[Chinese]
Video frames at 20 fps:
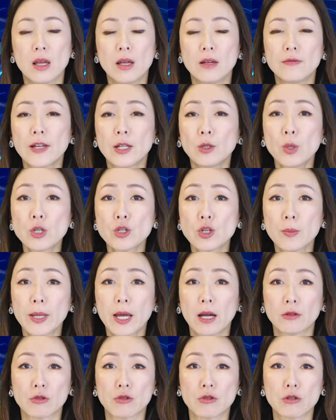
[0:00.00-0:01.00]
反对者
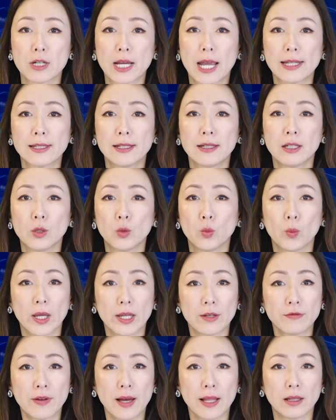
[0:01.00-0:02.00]
表示，该禁令
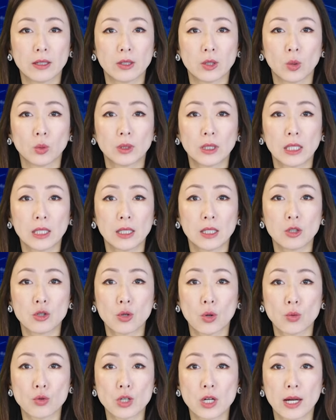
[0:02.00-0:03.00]
违反了有第一
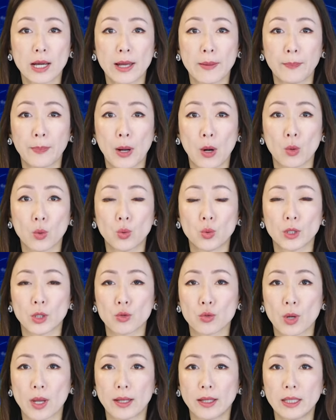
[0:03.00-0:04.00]
修正案保护的
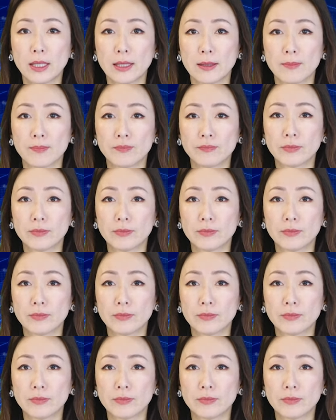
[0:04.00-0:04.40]
权利。